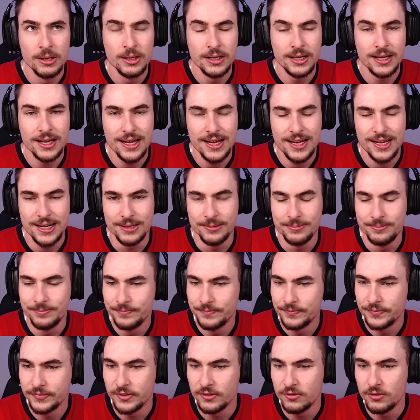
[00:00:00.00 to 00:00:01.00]
cara,
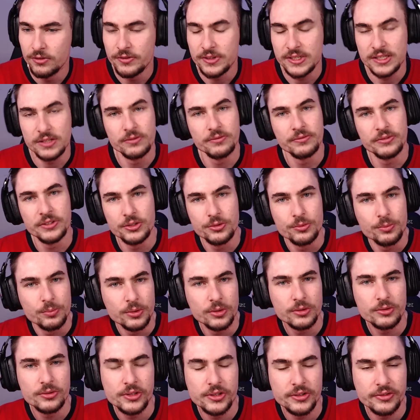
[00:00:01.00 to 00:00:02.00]
vou fazer um vídeo um
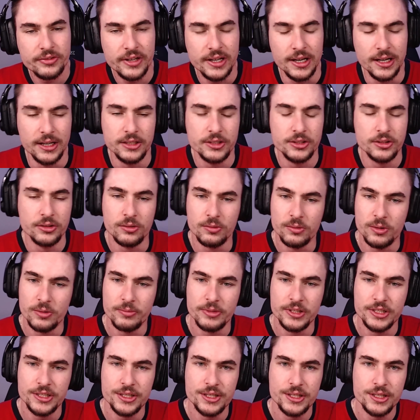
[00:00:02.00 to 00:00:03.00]
pouco diferente.
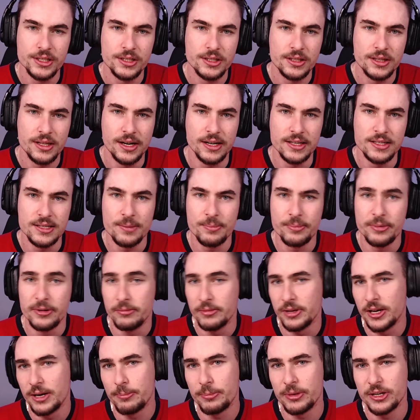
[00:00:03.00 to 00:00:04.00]
Normalmente a gente traz a
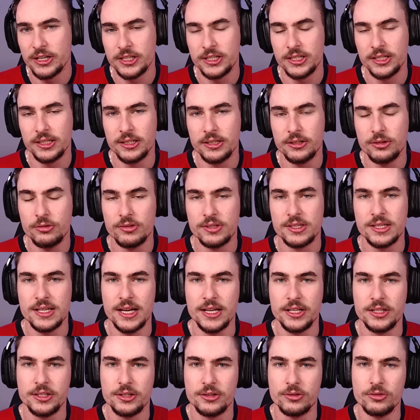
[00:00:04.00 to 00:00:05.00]
primeira partida do
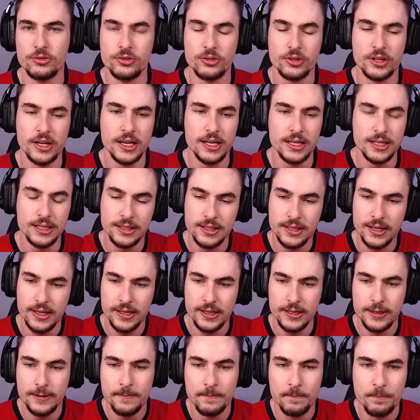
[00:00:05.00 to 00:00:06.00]
set que eu joguei
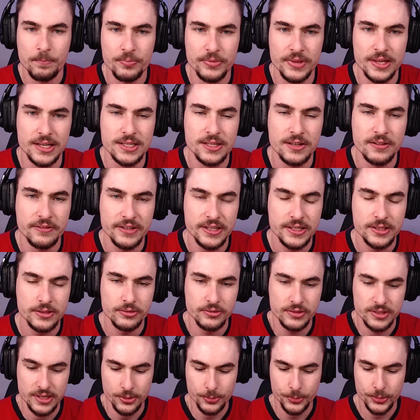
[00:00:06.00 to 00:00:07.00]
inteira. Dessa vez eu
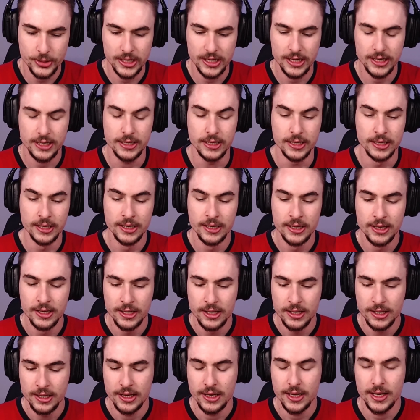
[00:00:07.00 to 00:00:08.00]
separei
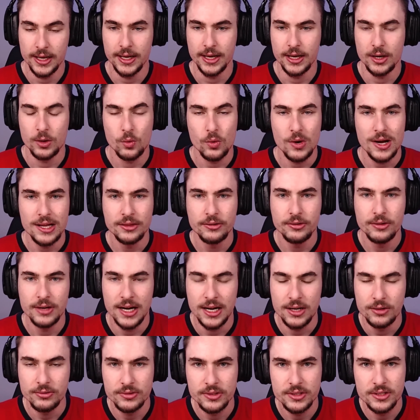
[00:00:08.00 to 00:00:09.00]
é, quatro
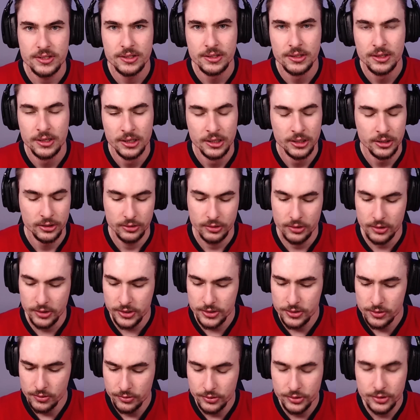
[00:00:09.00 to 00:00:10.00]
rounds,
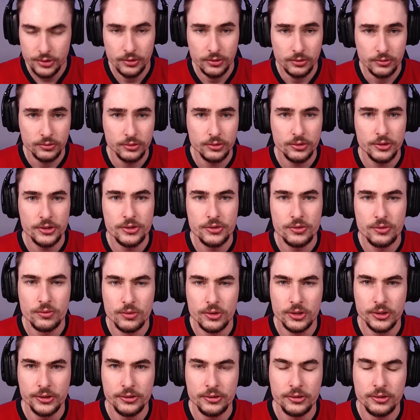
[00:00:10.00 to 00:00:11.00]
dois de um jogo, dois do
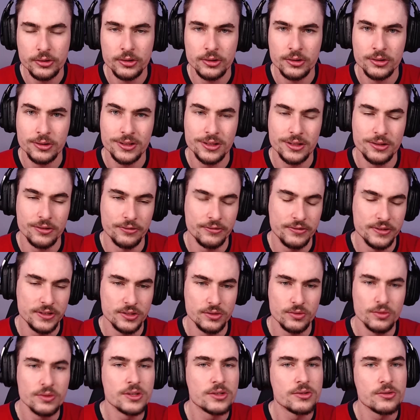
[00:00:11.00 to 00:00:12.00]
outro. Eu fiz
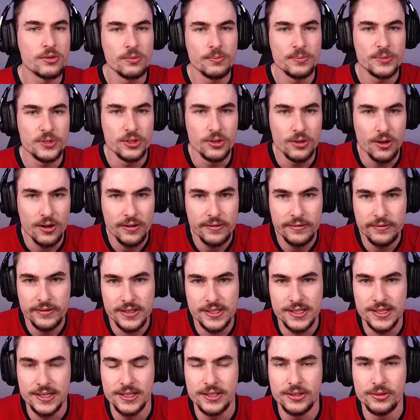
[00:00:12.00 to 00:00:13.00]
duas comps
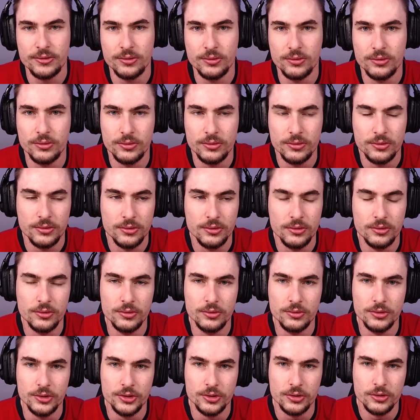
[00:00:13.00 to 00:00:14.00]
novas aí do,
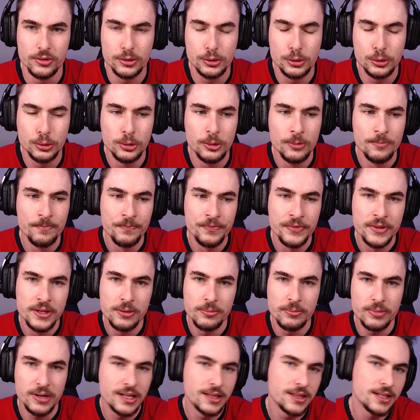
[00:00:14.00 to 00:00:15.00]
do jogo
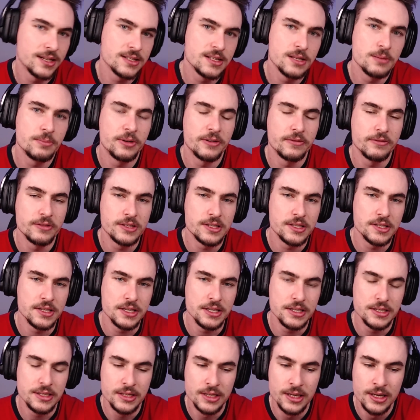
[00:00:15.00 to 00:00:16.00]
para trazer para
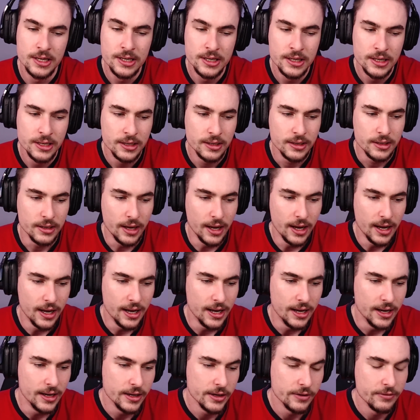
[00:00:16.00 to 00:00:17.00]
vocês
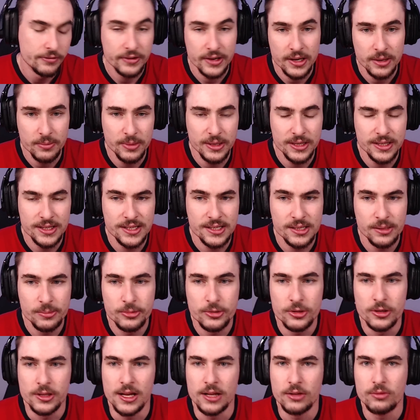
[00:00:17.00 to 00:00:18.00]
ah, eu fiquei bem
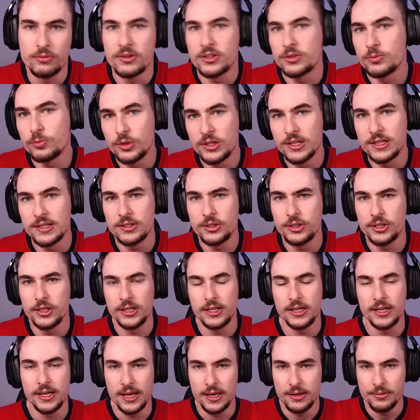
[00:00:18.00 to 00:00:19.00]
decepcionado com as mudanças de
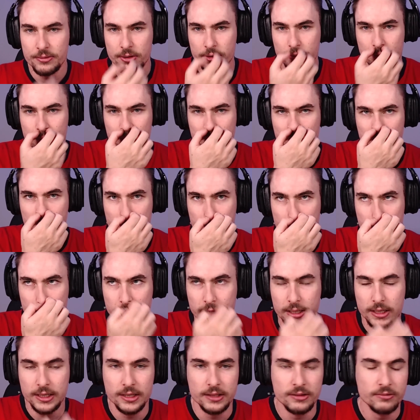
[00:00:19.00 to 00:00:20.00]
early game,
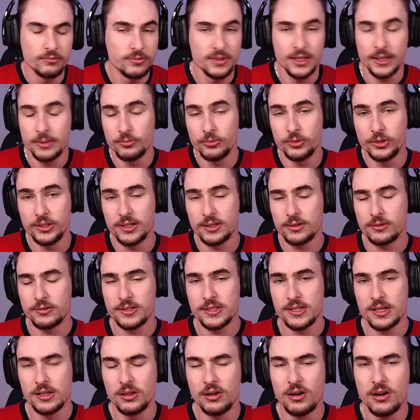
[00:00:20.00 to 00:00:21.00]
porque não tem muita
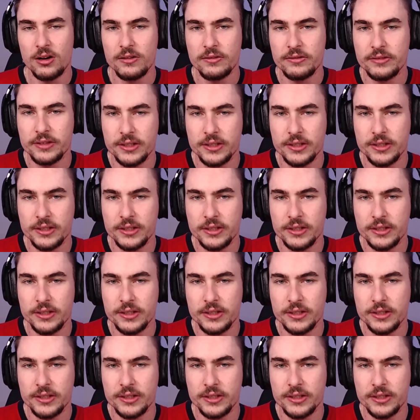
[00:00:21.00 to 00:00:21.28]
coisa nova,